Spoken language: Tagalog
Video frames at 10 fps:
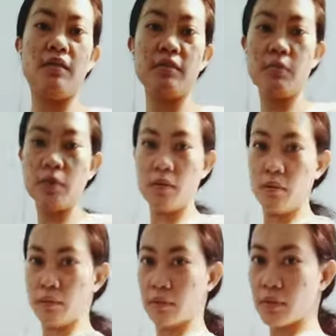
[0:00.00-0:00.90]
parang
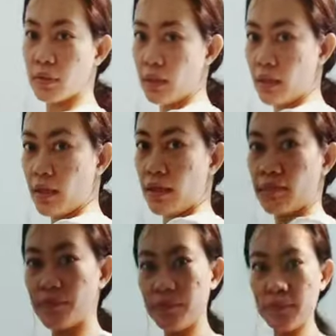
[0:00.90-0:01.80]
old stock lang
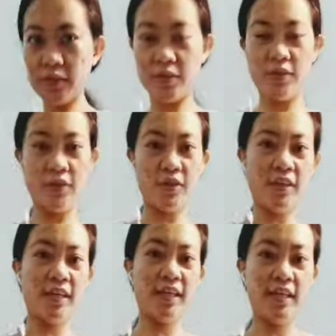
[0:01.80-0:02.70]
so yun
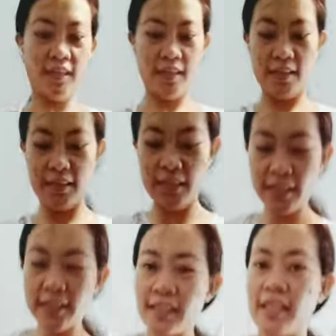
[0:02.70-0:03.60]
next
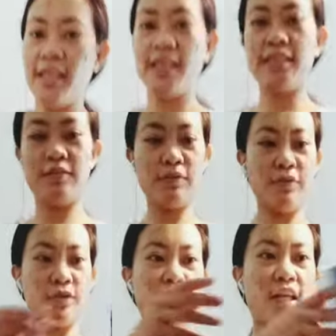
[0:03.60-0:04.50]
is we'll
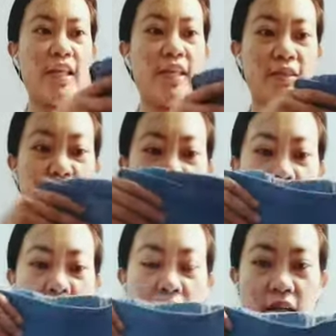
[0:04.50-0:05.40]
try this
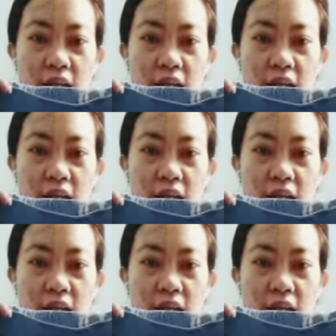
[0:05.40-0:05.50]
one